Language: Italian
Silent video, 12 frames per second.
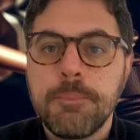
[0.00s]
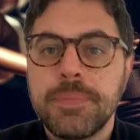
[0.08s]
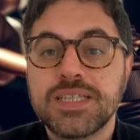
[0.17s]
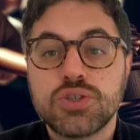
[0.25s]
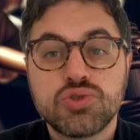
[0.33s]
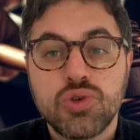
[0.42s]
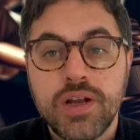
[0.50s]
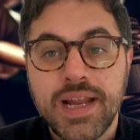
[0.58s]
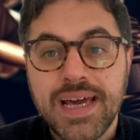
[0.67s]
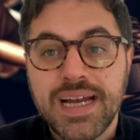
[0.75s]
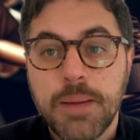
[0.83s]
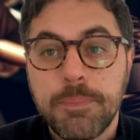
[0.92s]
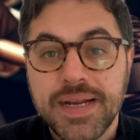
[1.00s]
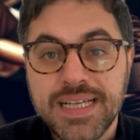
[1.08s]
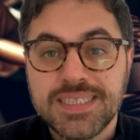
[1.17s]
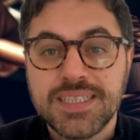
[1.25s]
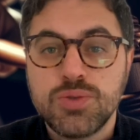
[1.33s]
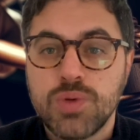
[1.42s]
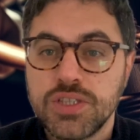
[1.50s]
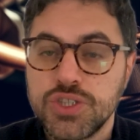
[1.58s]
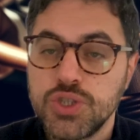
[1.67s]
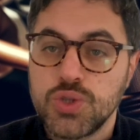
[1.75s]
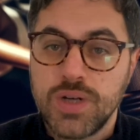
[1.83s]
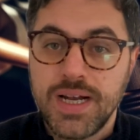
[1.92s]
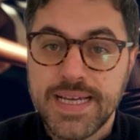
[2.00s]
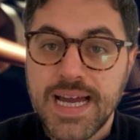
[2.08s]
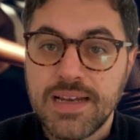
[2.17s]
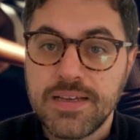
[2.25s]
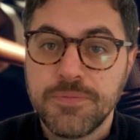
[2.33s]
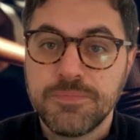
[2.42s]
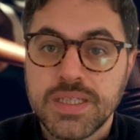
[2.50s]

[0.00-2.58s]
per sottolineare la presa di una decisione legale.